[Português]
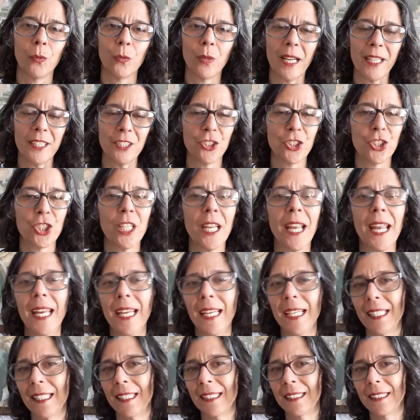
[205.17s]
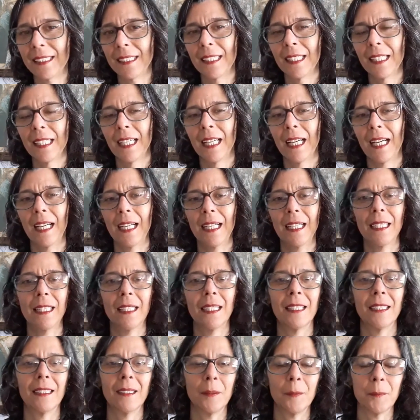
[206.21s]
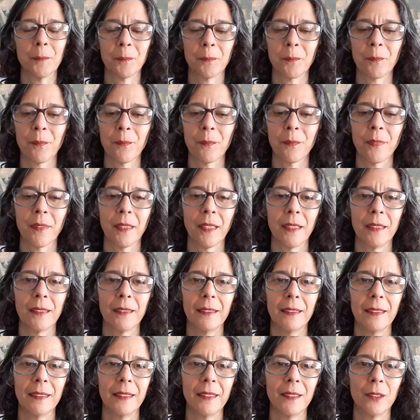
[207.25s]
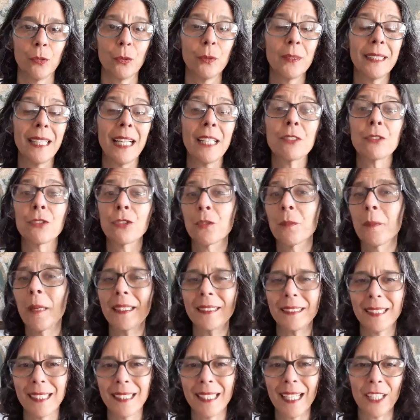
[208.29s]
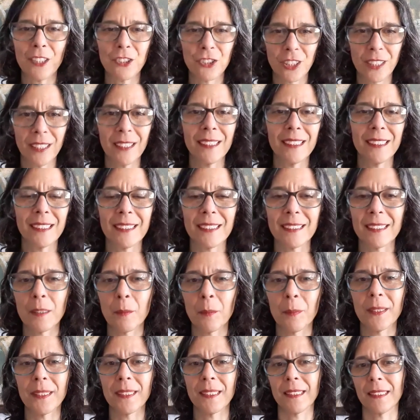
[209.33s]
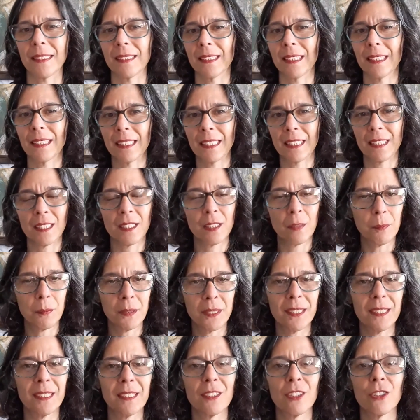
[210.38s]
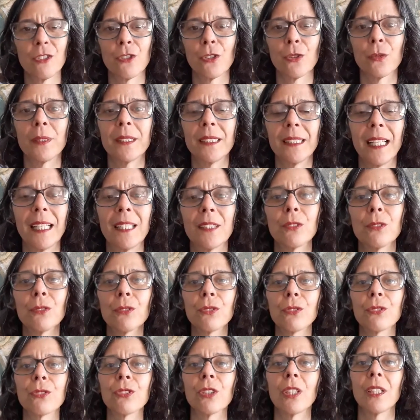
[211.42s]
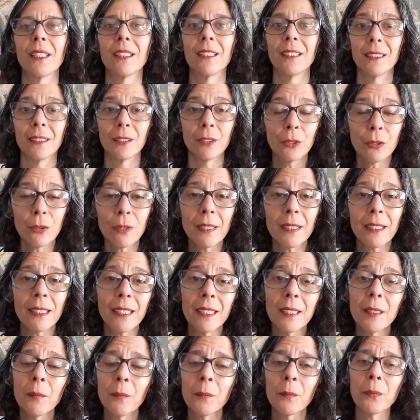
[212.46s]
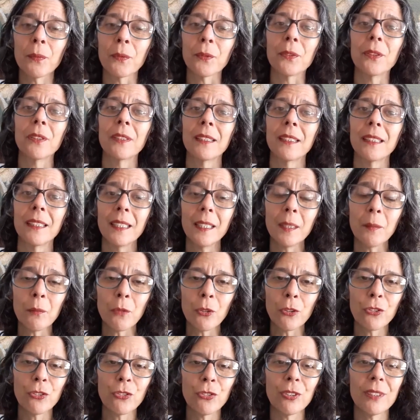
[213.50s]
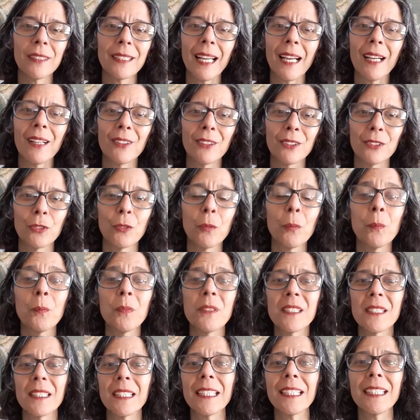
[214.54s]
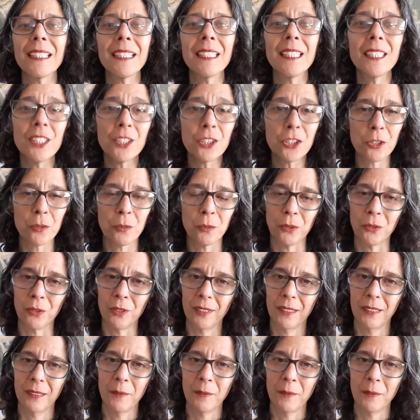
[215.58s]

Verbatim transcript: a higiene, a, é, cuidados materiais que a criança precisa. A criança precisa de cuidados no campo emocional, no psiquismo.